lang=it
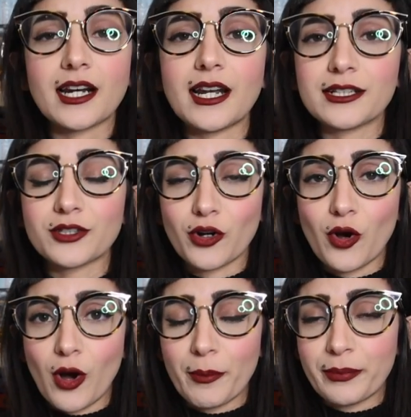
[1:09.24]
Tra l'altro
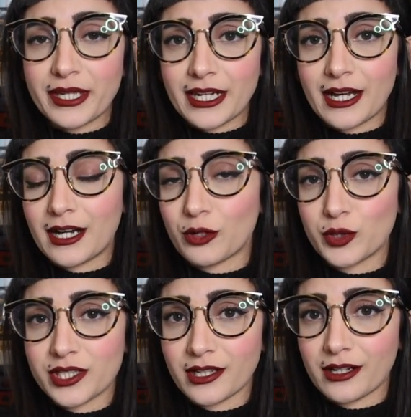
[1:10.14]
ho appena
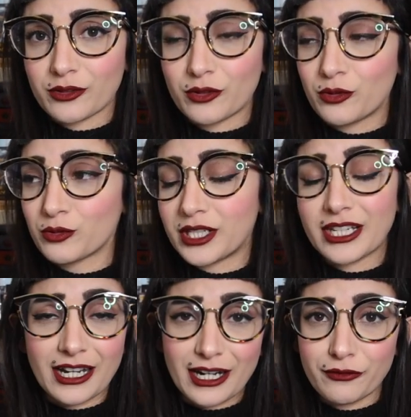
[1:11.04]
acquistato un
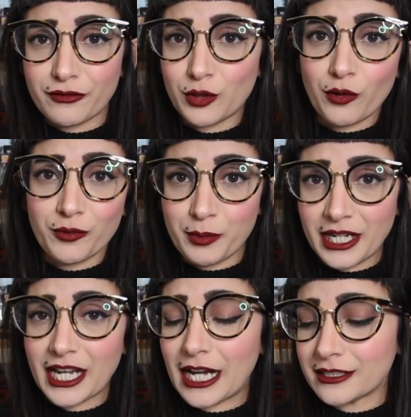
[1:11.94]
tiragraffi nuovo per
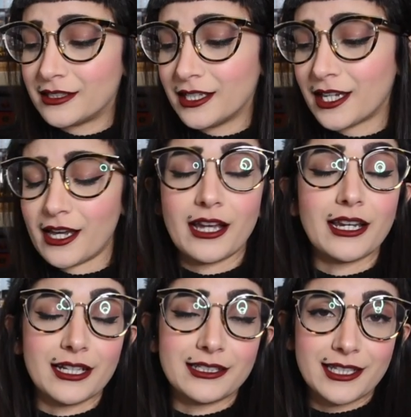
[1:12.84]
i gatti che è
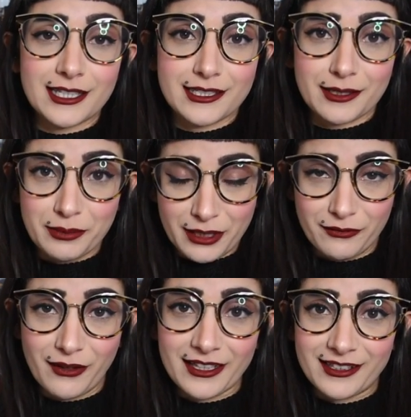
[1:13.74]
l'altezza
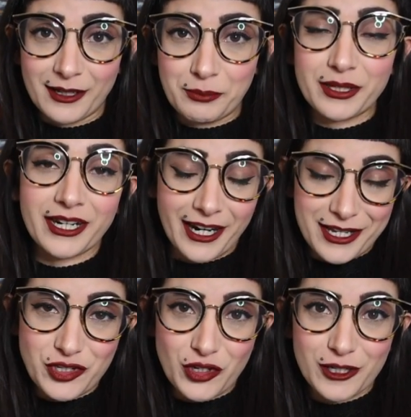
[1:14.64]
perfetta per
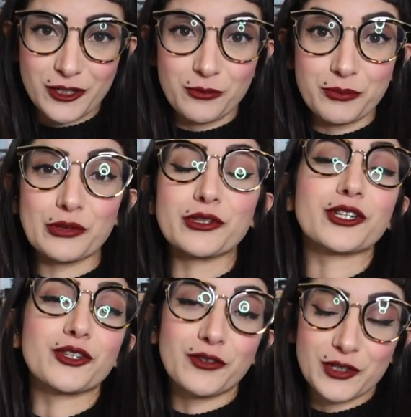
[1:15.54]
reggere il
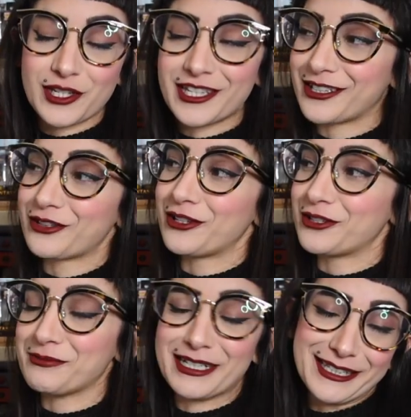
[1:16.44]
computer dove ho segnato le
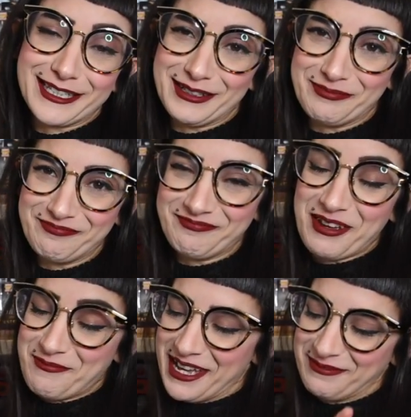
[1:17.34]
domande.
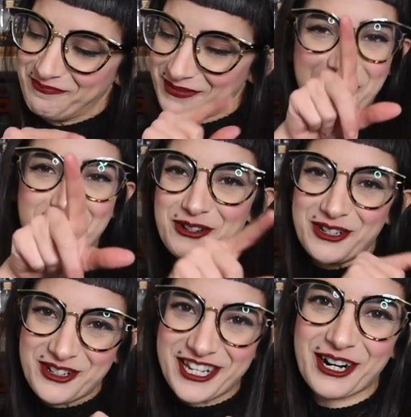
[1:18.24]
Vabbè. Comunque
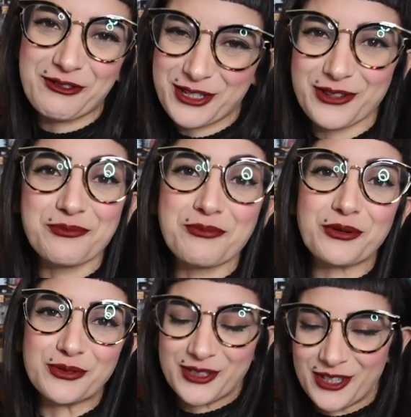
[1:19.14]
non era questo il
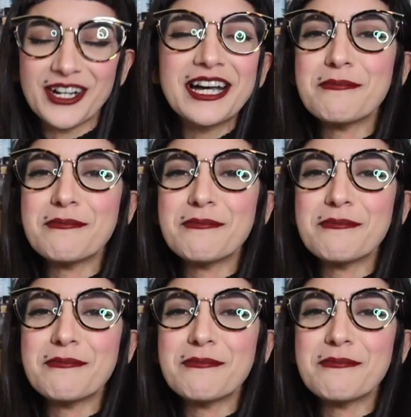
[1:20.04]
punto.